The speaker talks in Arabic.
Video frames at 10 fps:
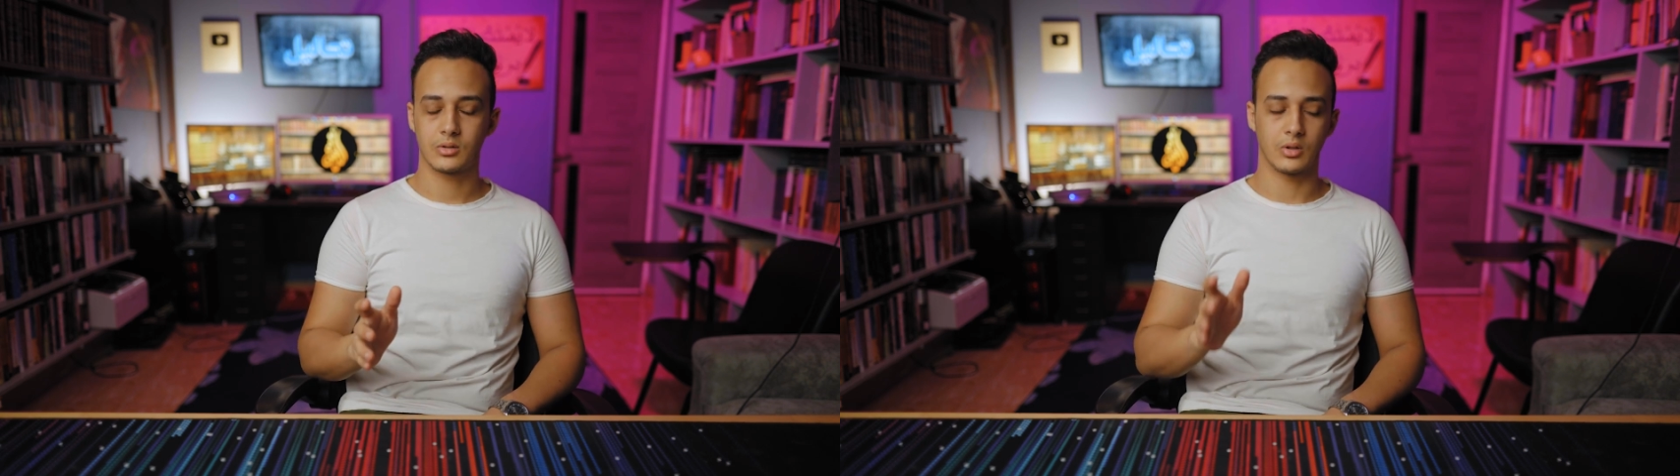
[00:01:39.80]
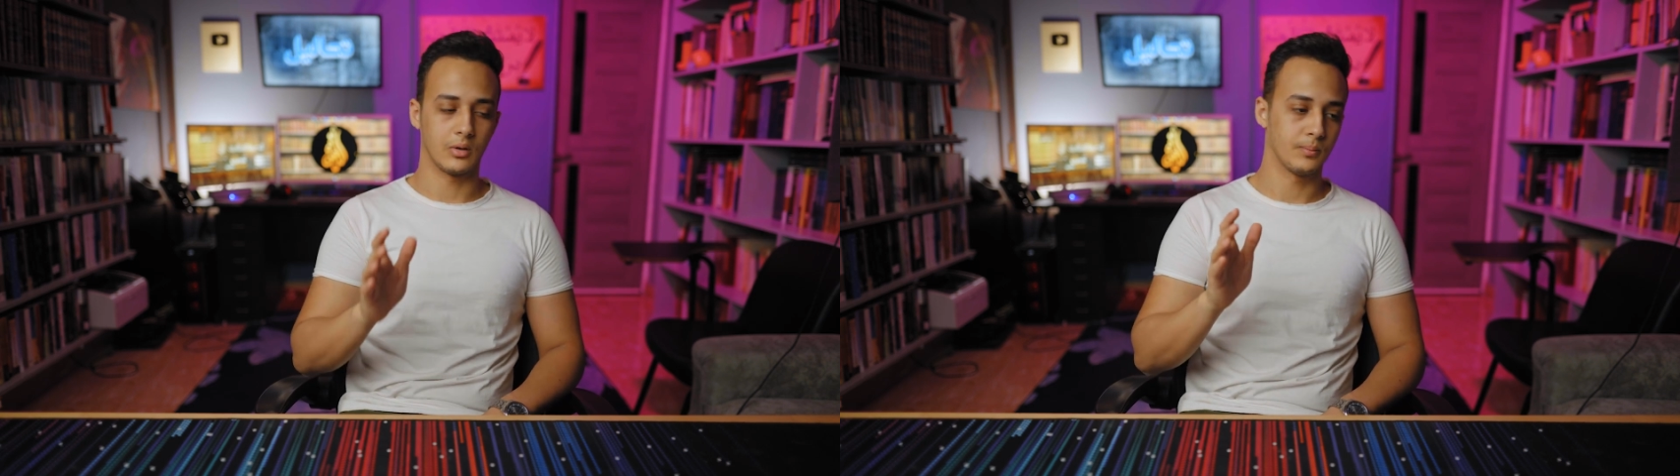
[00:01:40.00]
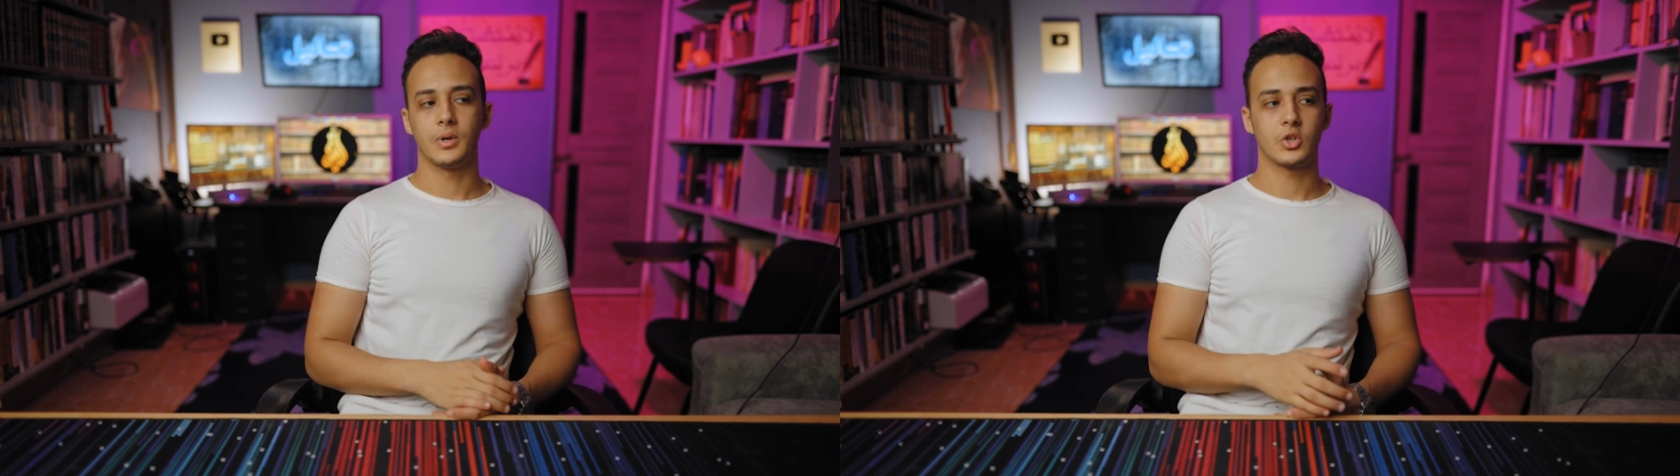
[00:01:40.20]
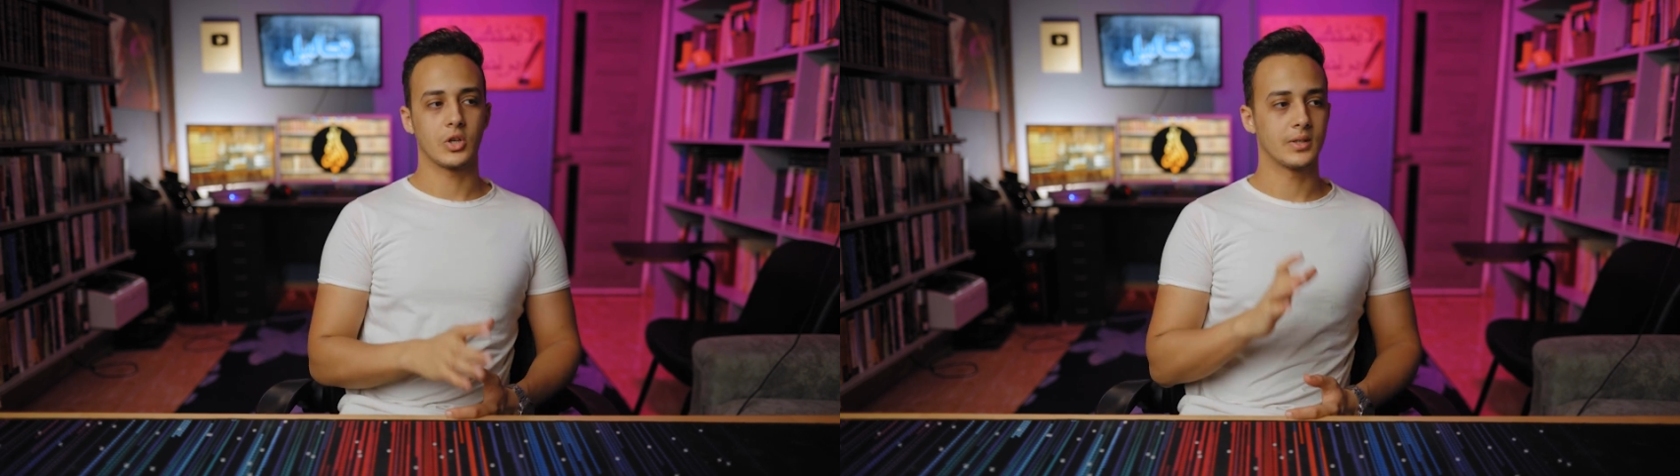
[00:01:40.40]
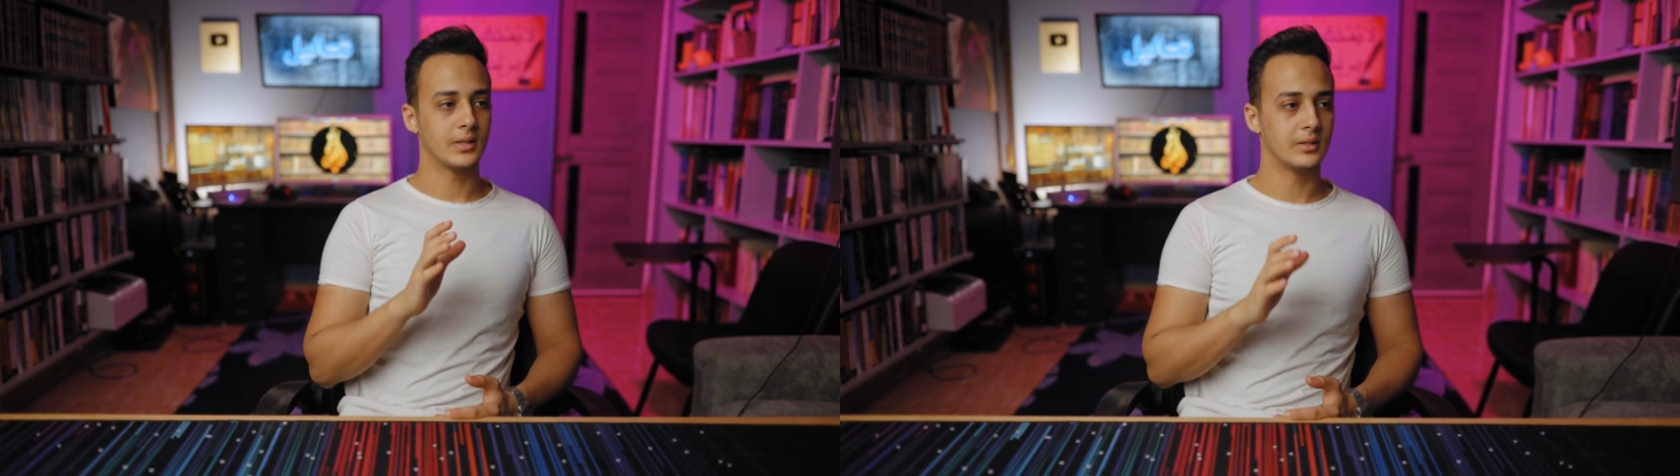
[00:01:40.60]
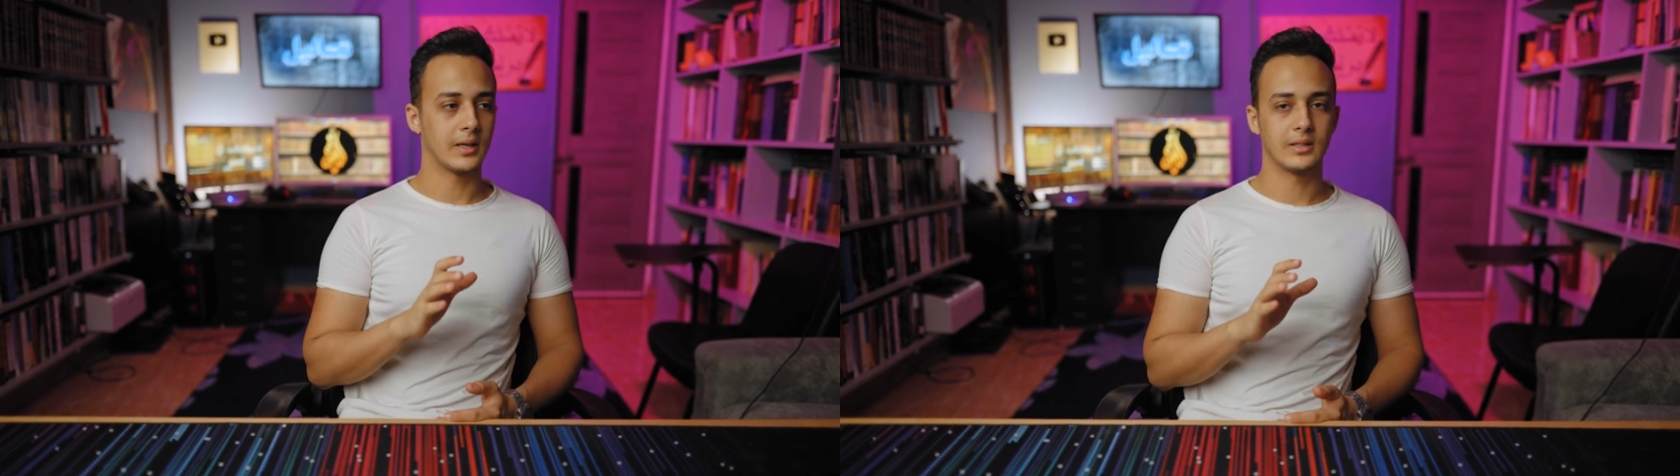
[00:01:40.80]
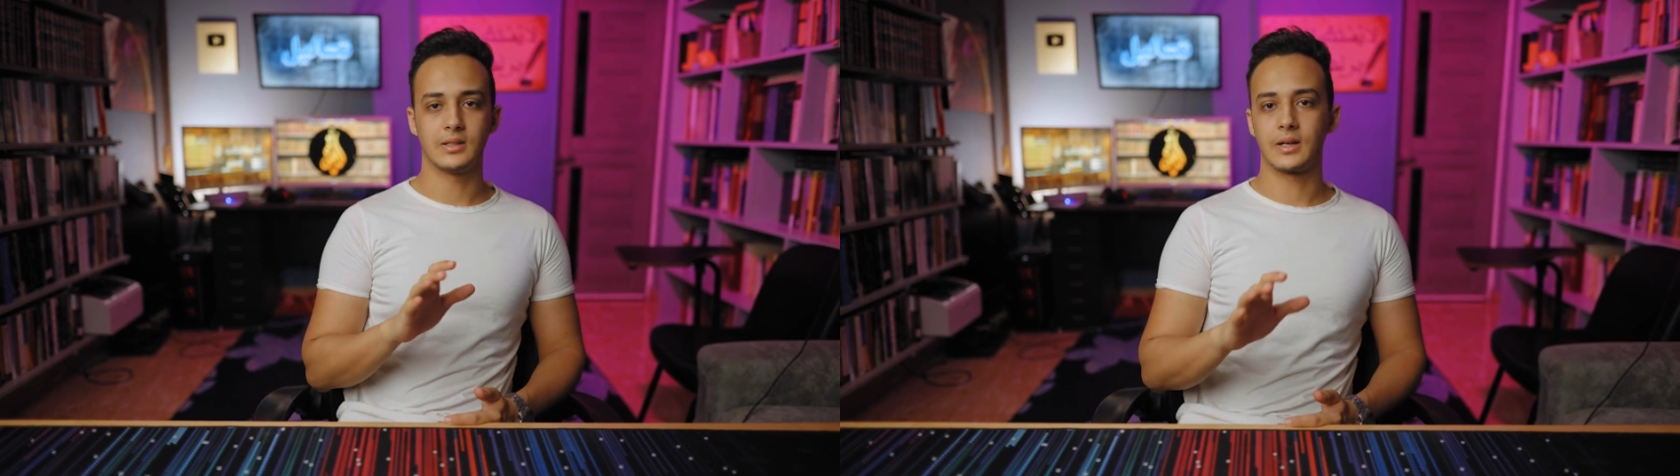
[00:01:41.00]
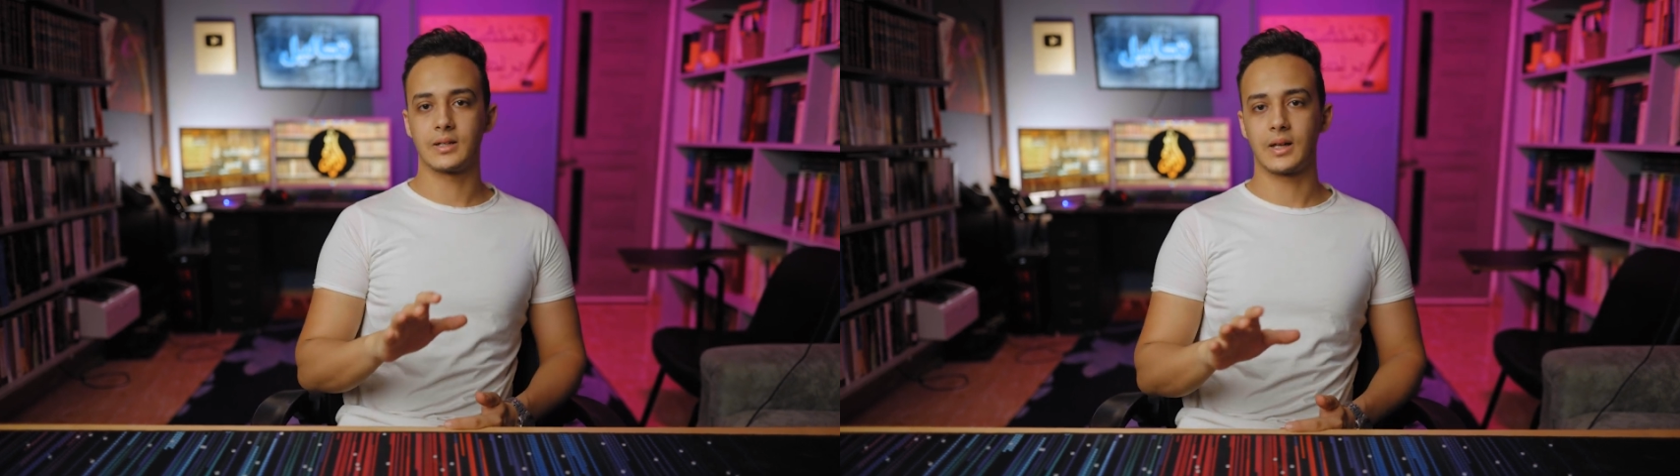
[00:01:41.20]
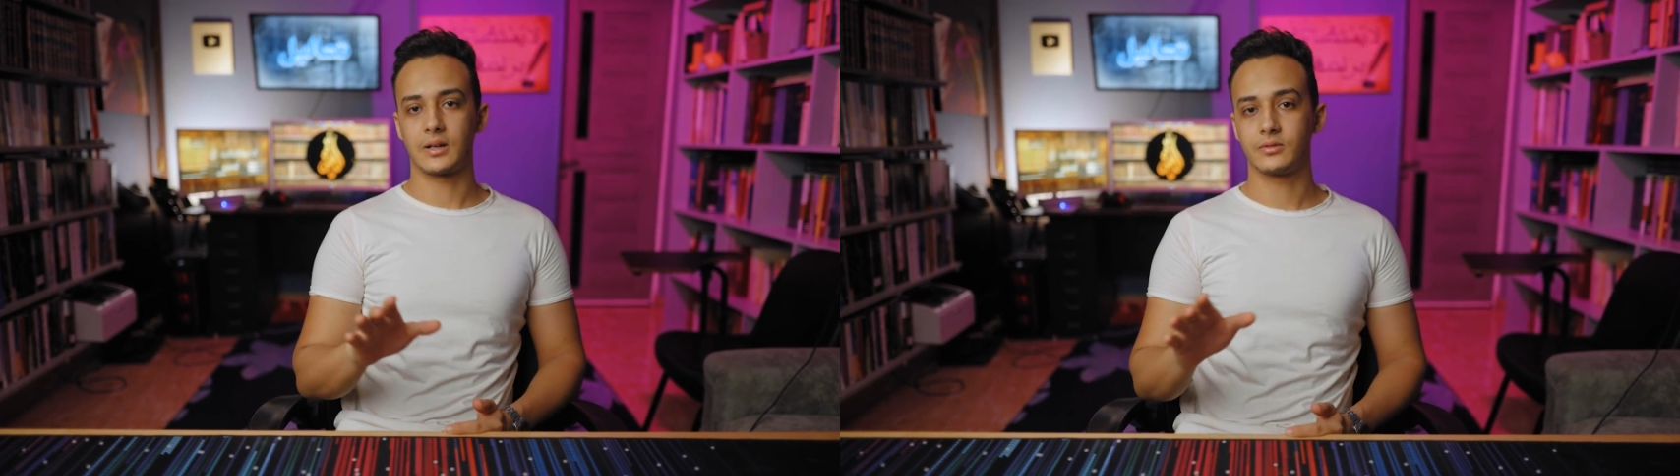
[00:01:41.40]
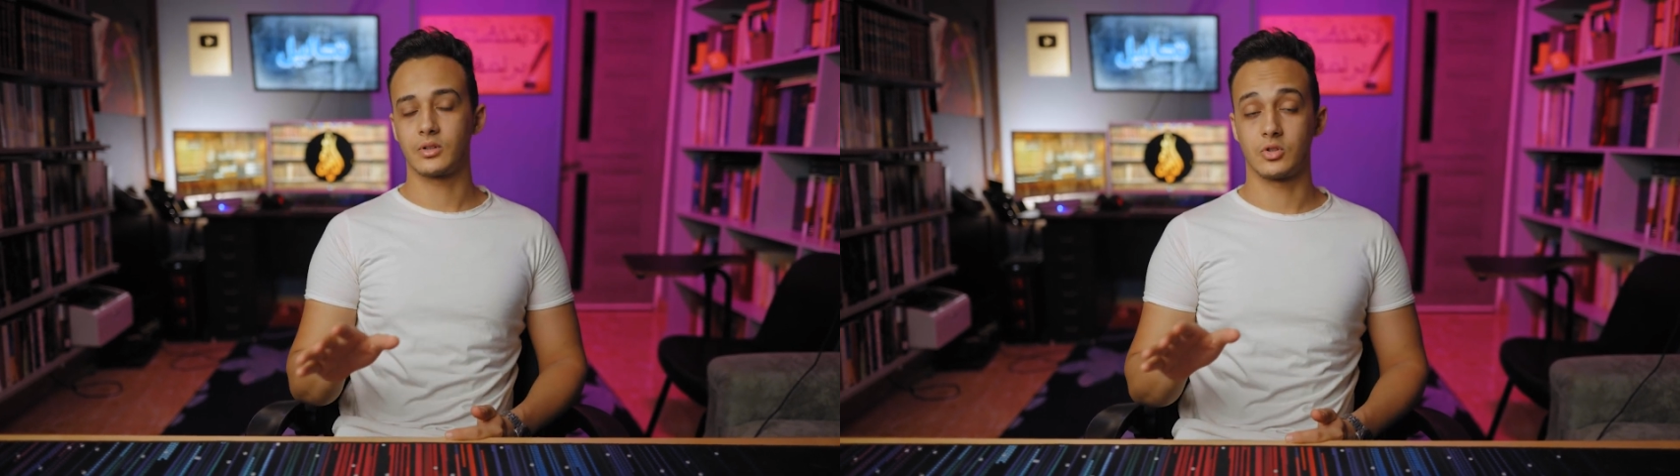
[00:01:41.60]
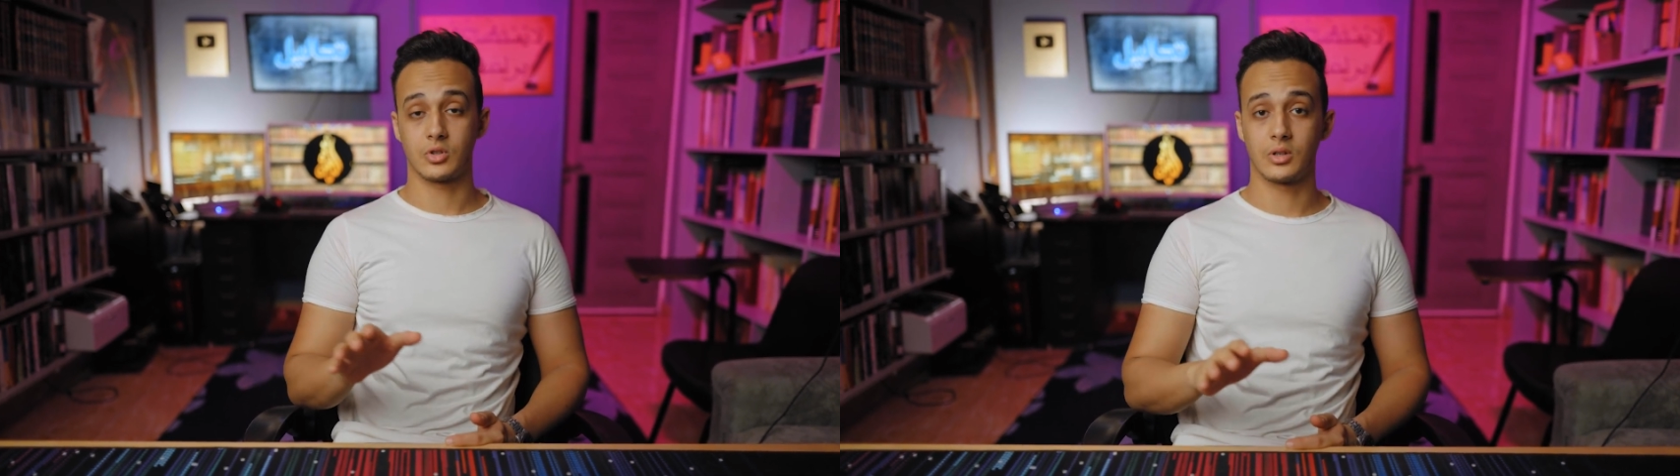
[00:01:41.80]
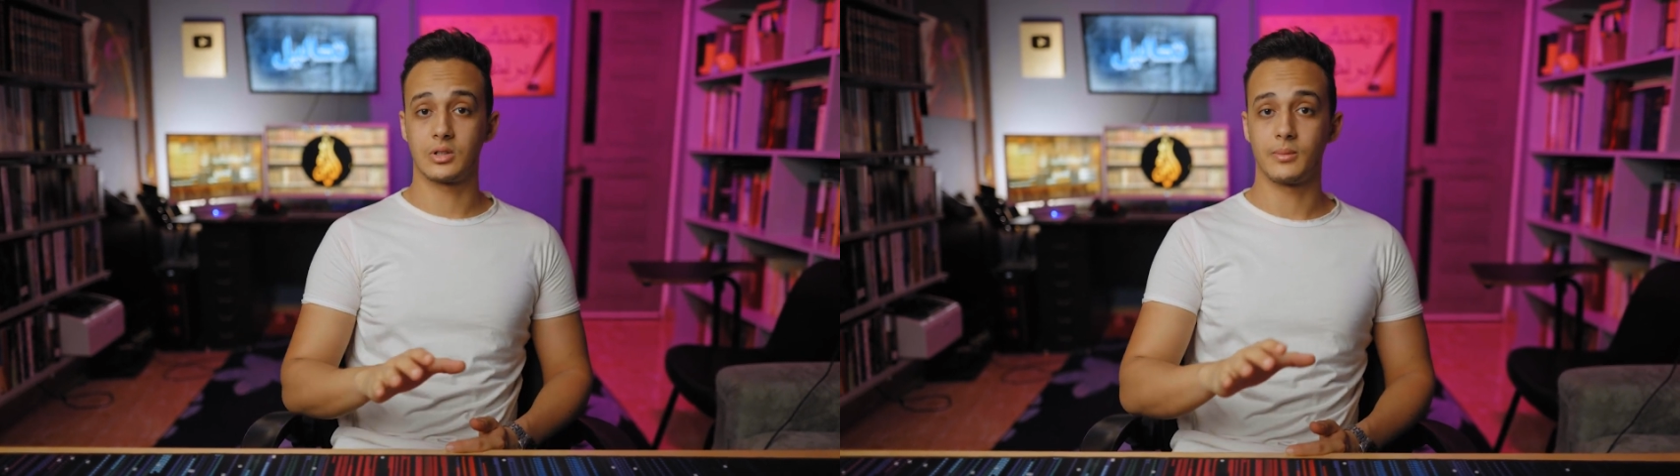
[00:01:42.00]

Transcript: طيب ماشي يا سيدي ادينا كده عرفنا نظريه